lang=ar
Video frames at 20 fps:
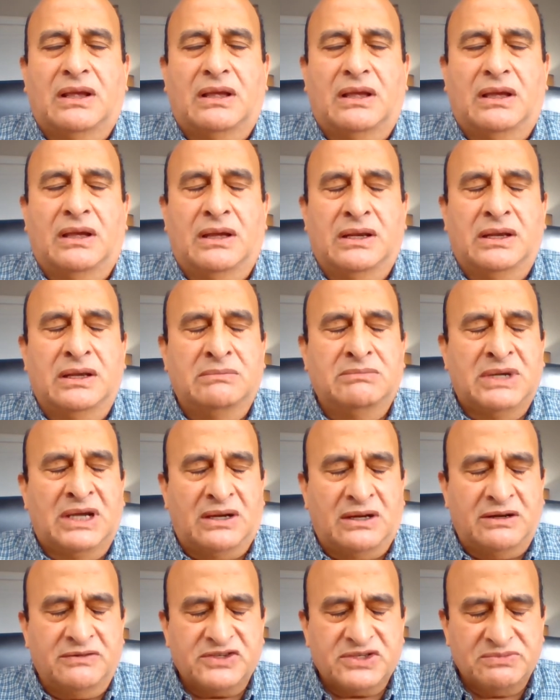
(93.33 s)
اللي ما
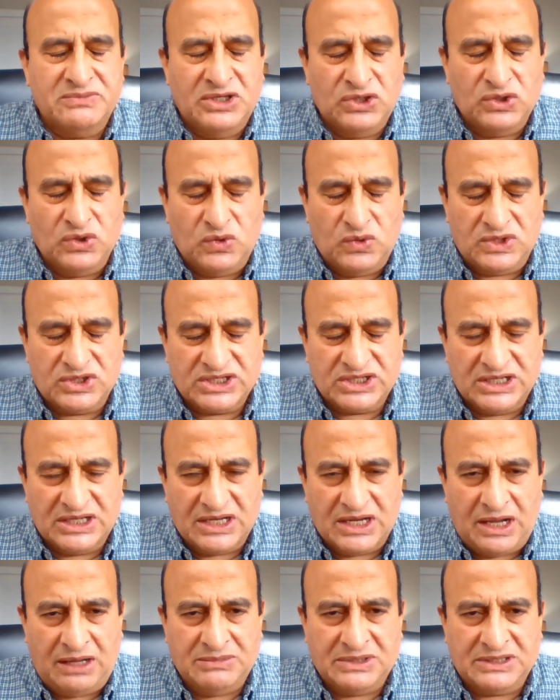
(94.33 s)
يعرفش مين هو الشيخ
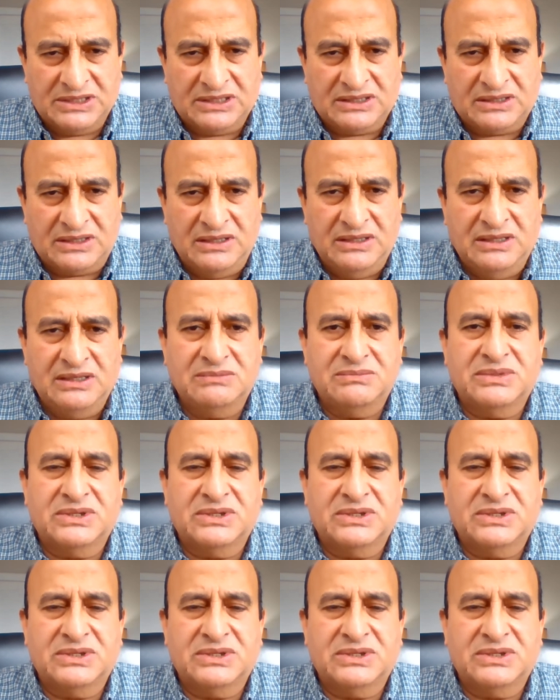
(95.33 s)
أحمد الطيب